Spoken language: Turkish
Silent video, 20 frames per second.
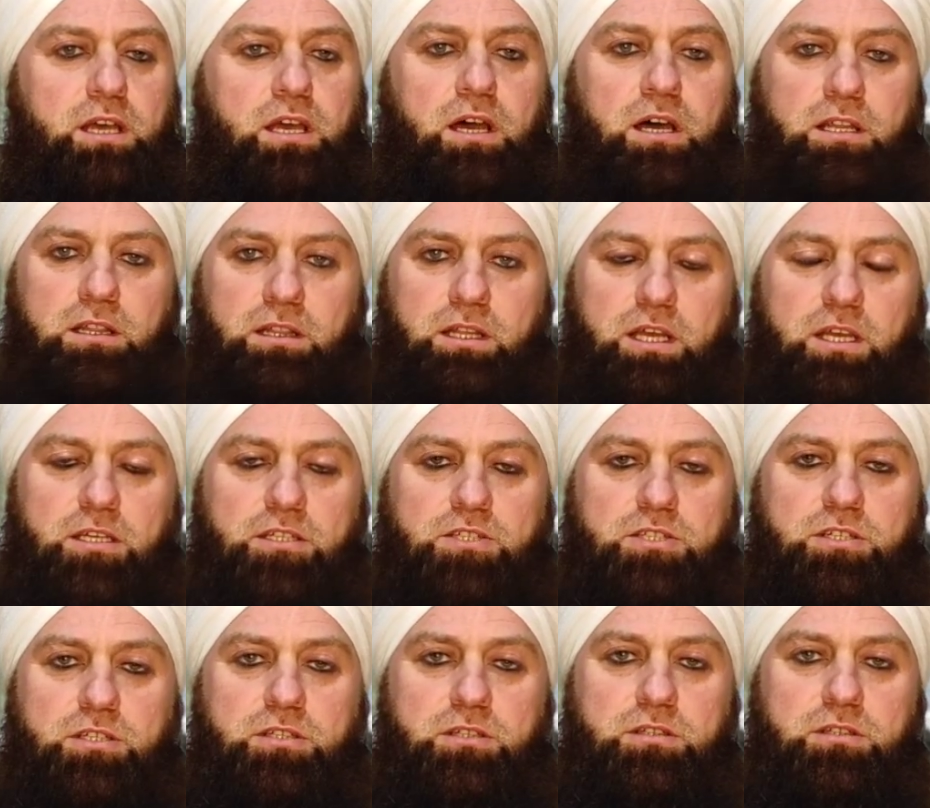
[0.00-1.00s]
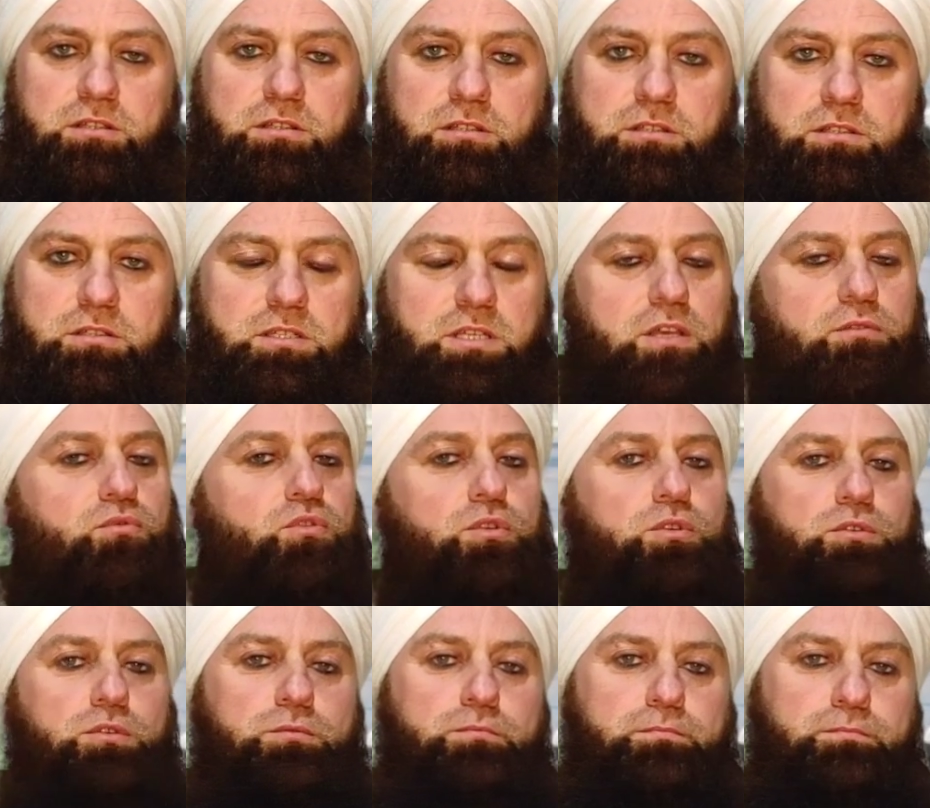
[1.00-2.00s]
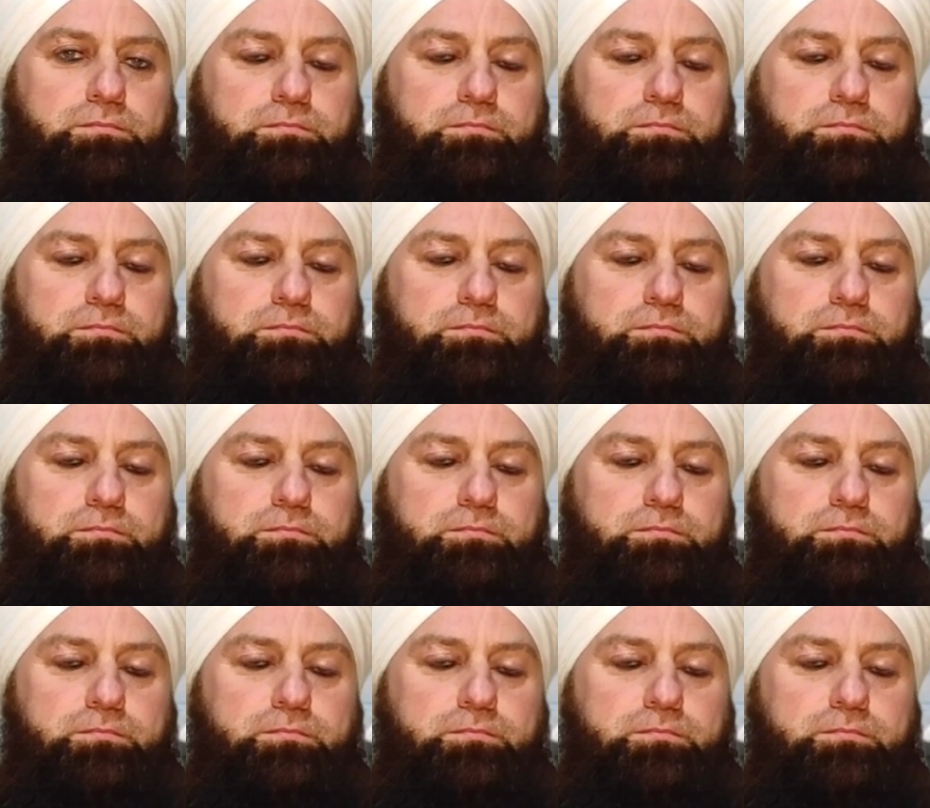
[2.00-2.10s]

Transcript: Allah için seviyorum.